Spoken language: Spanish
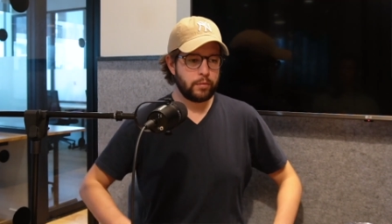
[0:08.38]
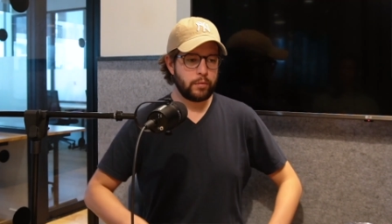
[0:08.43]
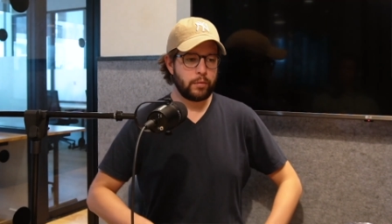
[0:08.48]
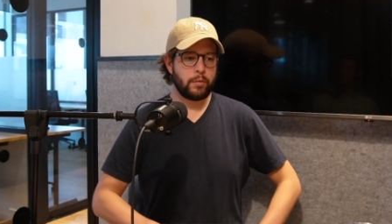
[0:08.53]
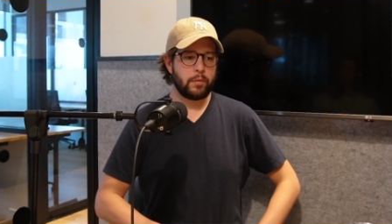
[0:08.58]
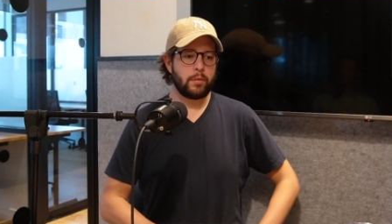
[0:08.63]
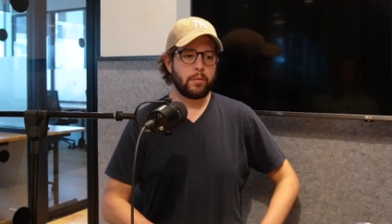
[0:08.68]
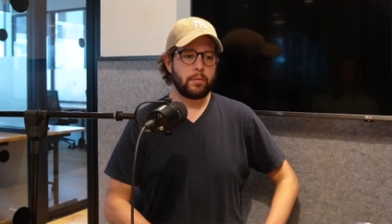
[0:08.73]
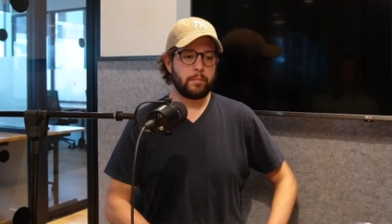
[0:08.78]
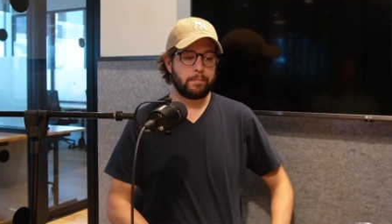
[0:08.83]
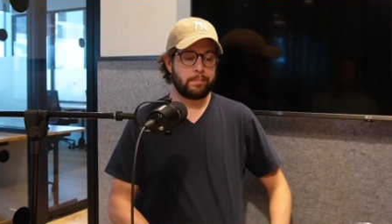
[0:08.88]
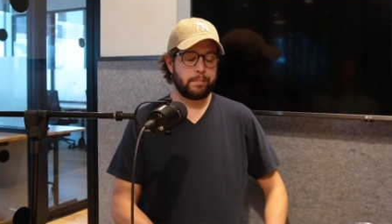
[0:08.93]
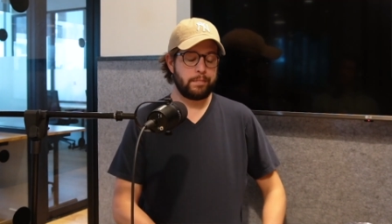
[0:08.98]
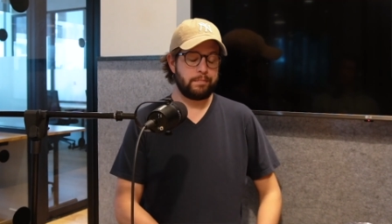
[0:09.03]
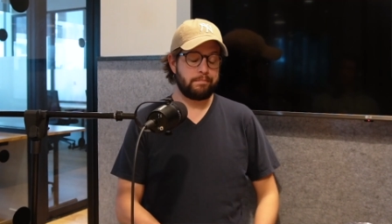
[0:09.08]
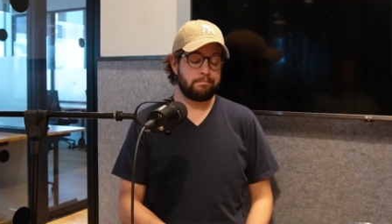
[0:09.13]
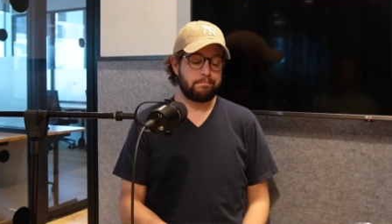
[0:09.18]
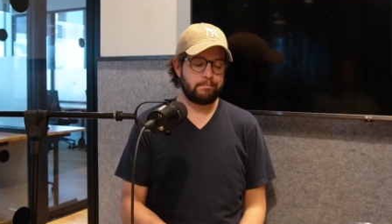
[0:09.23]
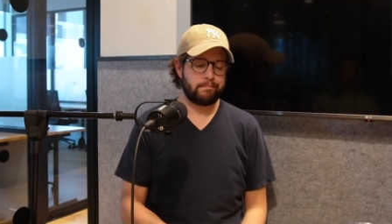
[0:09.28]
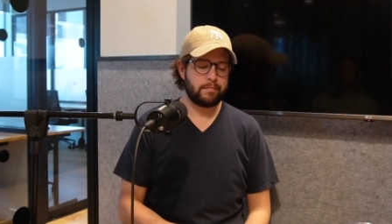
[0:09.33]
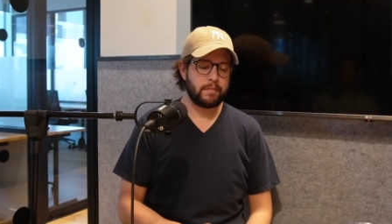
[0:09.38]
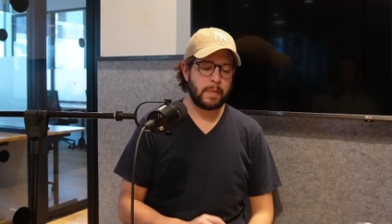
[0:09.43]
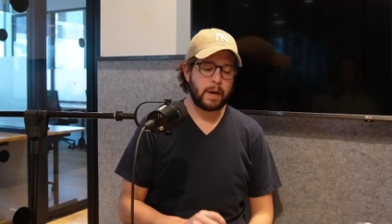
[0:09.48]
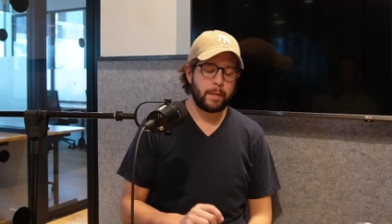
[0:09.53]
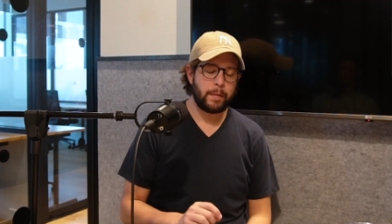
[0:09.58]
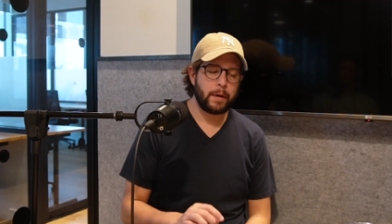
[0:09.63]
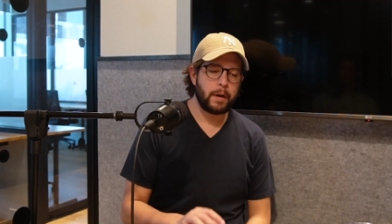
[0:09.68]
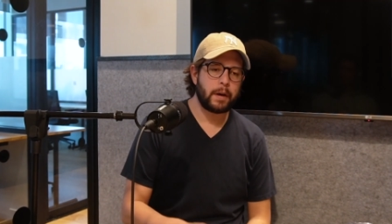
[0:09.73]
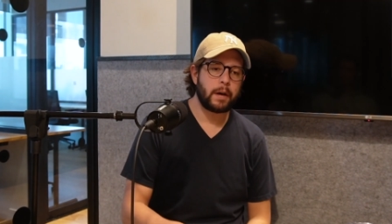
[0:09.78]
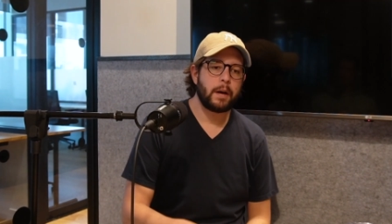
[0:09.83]
Yo, a
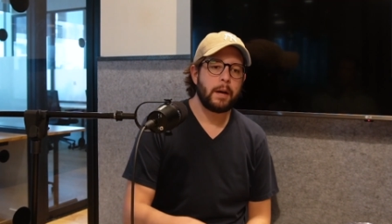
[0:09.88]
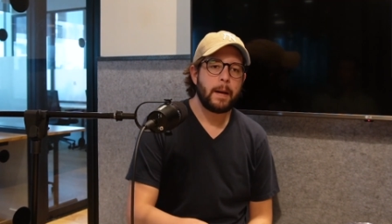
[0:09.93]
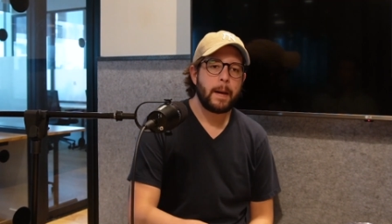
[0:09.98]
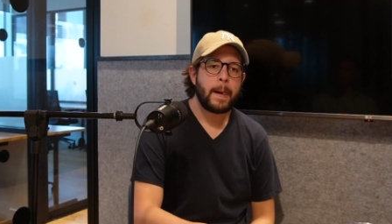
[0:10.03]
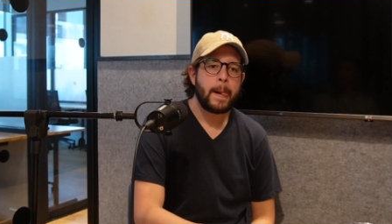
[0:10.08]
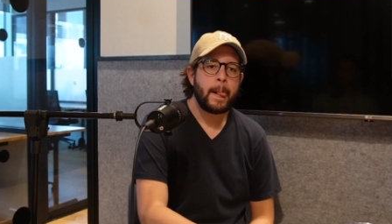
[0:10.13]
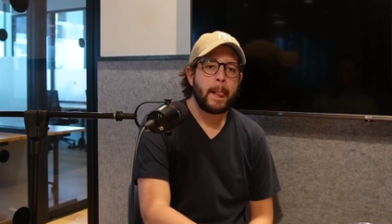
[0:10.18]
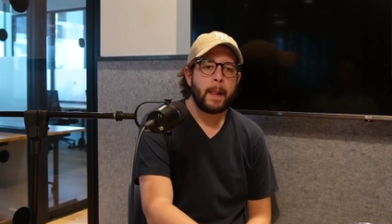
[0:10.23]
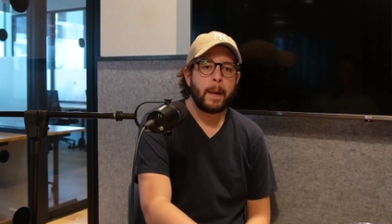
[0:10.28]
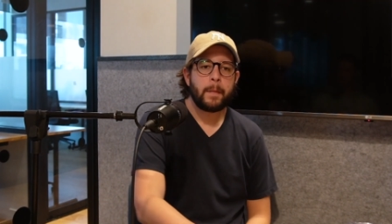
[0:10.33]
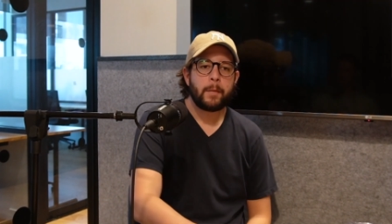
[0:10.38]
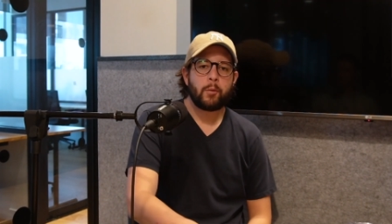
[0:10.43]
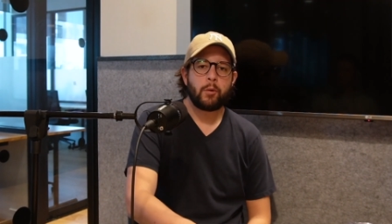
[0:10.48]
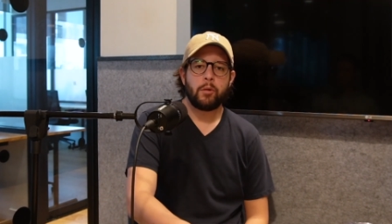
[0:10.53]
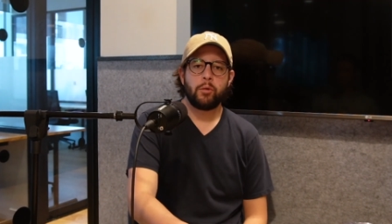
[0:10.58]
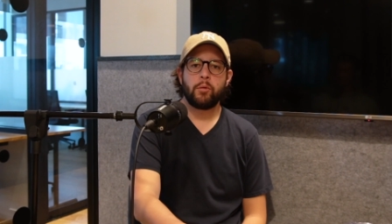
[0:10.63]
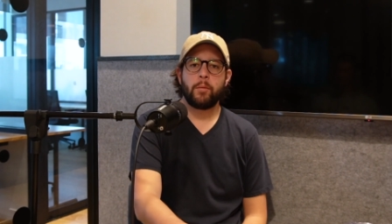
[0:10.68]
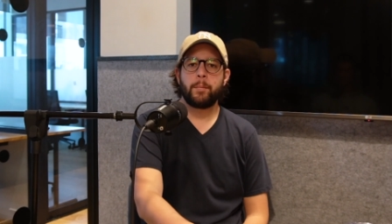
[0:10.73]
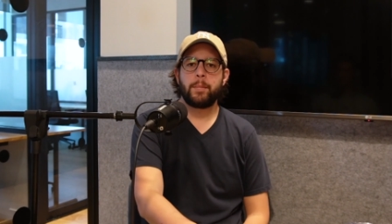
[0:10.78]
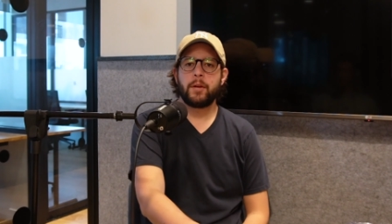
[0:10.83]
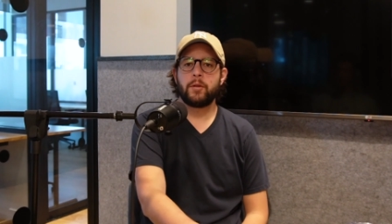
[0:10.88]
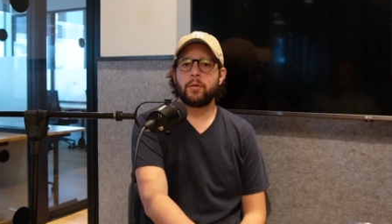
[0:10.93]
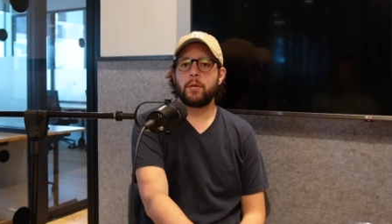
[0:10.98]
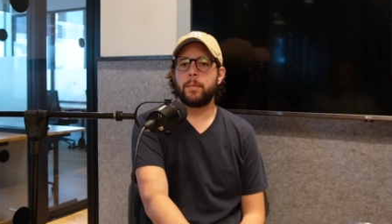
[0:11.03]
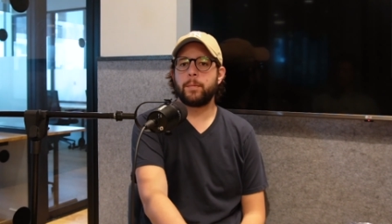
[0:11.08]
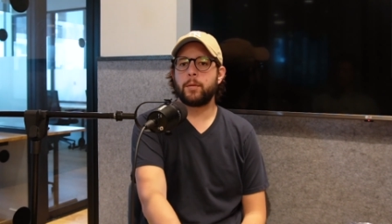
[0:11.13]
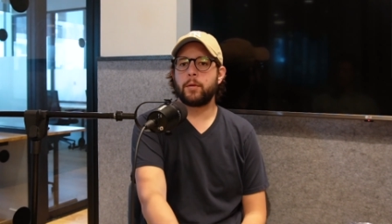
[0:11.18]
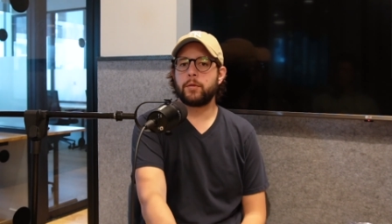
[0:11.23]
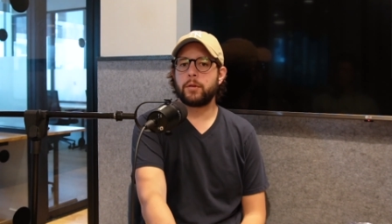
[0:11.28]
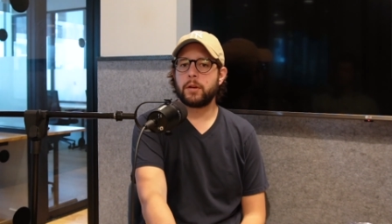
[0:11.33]
ver, cuando empezó el
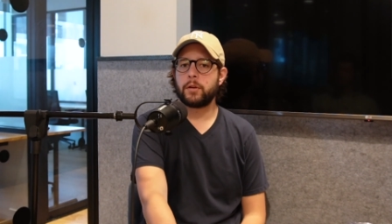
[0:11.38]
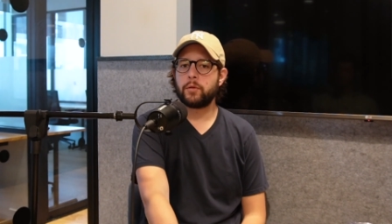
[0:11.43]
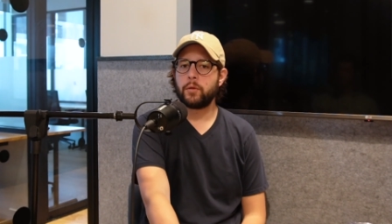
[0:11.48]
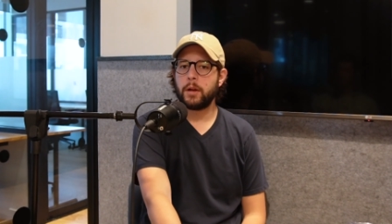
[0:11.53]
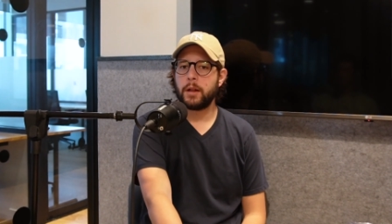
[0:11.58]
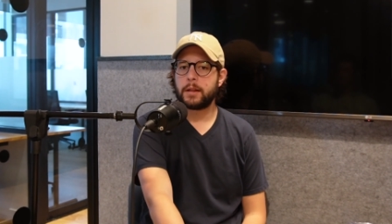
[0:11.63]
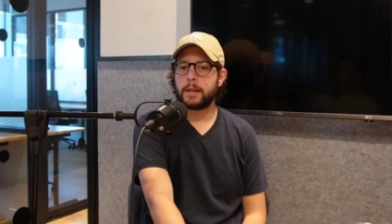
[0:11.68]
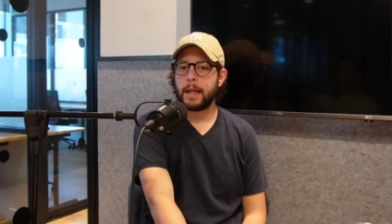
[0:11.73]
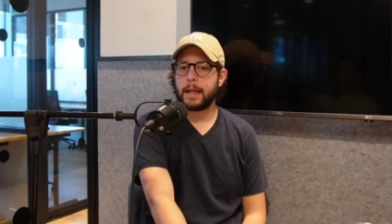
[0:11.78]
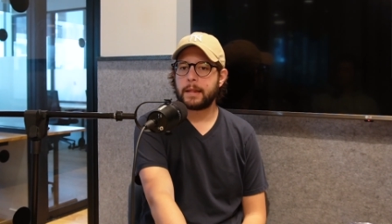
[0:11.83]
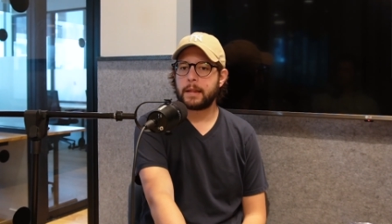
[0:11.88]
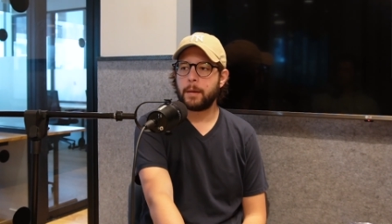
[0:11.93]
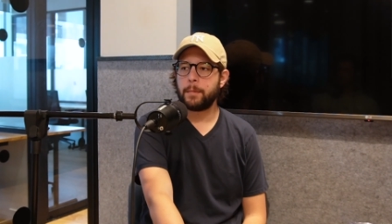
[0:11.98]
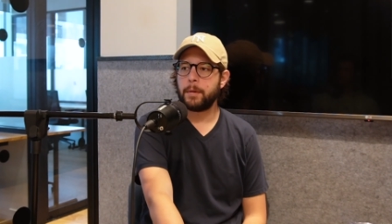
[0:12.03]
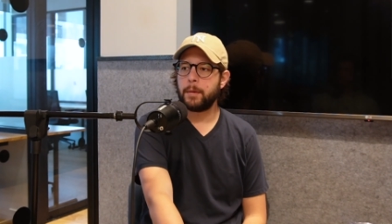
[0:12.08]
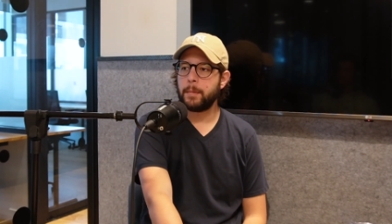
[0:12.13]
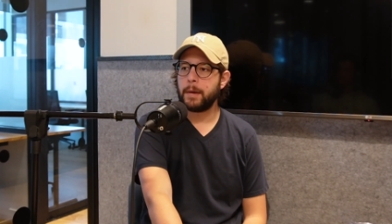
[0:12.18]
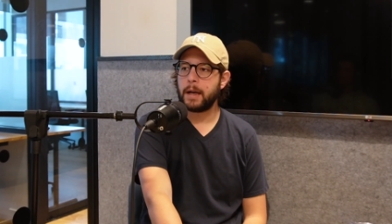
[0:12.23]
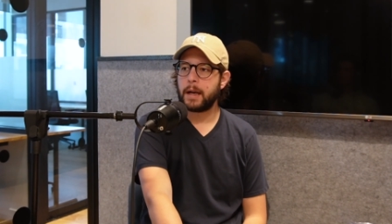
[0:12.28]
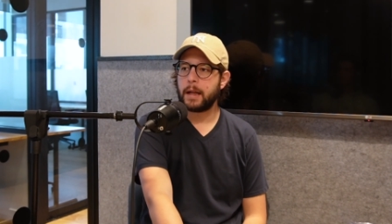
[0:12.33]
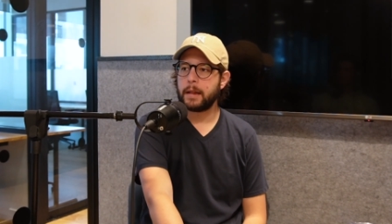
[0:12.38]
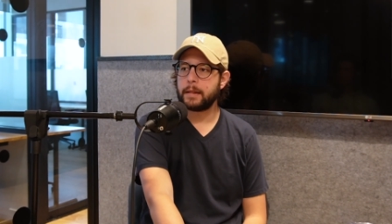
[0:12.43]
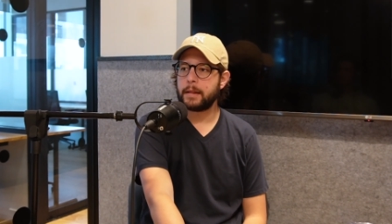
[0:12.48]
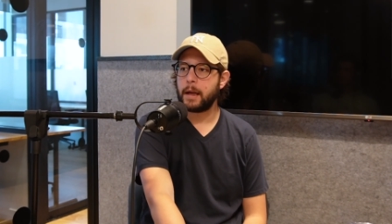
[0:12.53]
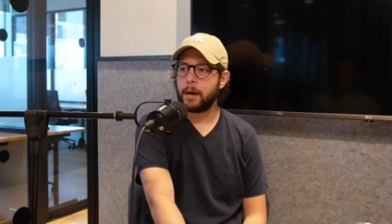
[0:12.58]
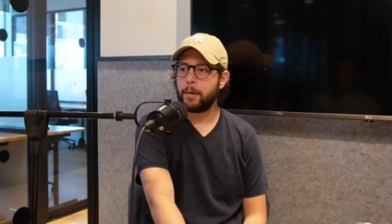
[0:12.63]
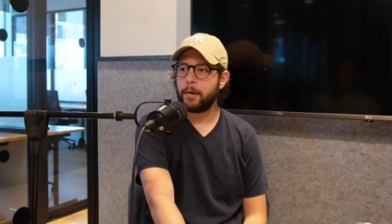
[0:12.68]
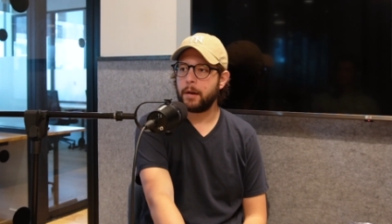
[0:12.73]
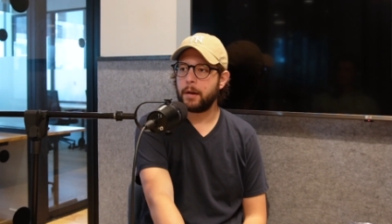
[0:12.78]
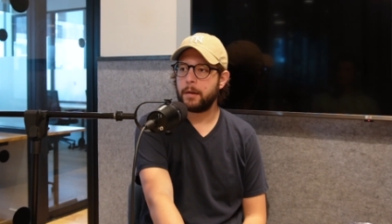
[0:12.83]
proceso del Tata a mí me
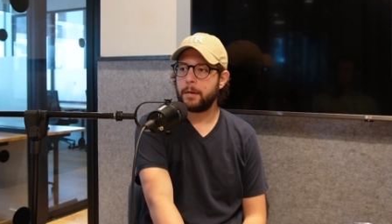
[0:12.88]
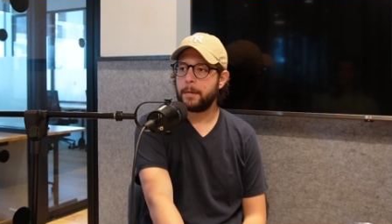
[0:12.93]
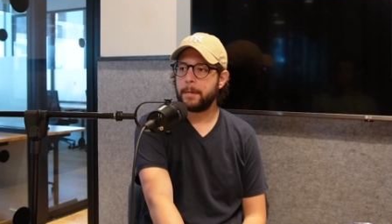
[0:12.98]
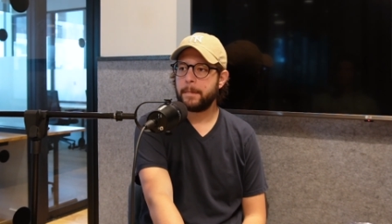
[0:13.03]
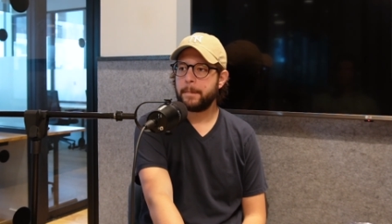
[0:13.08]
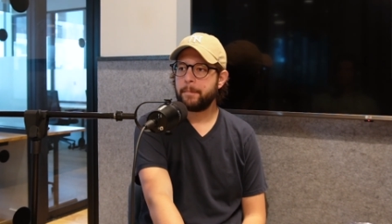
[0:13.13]
encantaba.